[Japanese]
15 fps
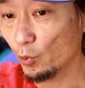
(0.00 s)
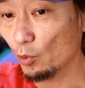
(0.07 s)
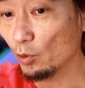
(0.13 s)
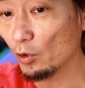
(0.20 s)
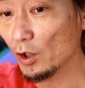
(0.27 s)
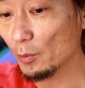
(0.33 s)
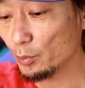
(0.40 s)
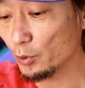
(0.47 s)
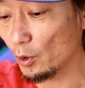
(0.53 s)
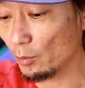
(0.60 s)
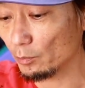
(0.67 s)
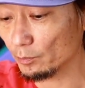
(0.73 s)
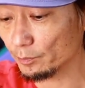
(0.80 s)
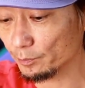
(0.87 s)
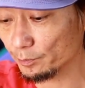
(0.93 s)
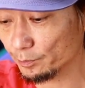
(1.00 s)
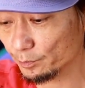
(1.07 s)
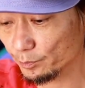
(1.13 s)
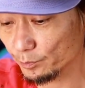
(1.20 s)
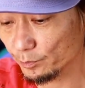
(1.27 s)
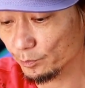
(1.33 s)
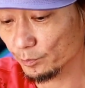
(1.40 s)
ポーラプロ
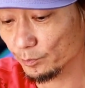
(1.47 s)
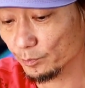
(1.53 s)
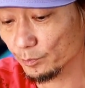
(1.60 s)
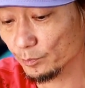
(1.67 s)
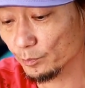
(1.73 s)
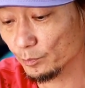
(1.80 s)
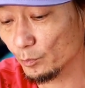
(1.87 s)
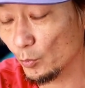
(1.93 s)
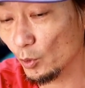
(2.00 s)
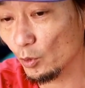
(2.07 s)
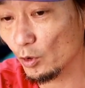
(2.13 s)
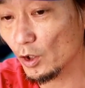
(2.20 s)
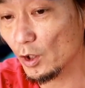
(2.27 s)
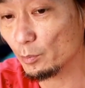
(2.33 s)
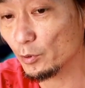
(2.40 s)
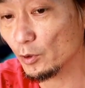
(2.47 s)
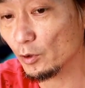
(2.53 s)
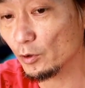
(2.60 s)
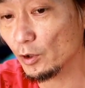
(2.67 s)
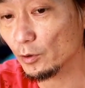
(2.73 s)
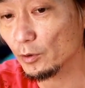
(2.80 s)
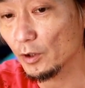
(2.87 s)

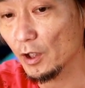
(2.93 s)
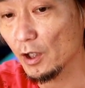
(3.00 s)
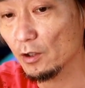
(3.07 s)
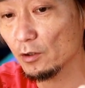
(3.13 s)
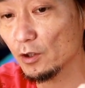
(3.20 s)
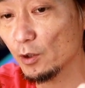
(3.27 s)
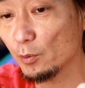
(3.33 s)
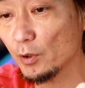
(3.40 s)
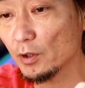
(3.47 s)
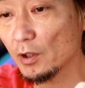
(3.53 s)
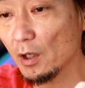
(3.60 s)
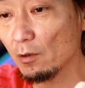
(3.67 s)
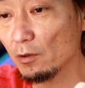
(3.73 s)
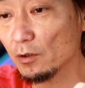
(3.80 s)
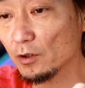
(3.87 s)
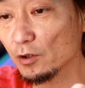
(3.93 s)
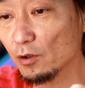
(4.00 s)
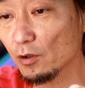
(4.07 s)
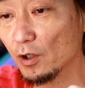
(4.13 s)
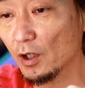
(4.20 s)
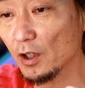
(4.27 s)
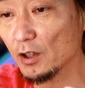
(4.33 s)
ポーラプロの ND フィルターを
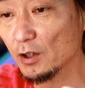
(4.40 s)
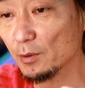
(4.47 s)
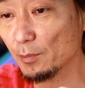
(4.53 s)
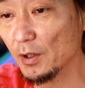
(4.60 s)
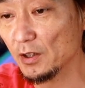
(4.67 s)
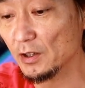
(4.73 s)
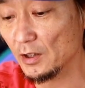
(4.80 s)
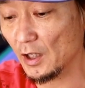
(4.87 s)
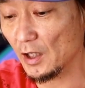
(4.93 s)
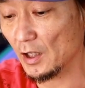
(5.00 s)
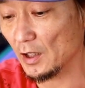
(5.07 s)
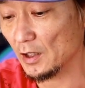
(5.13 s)
紹介しました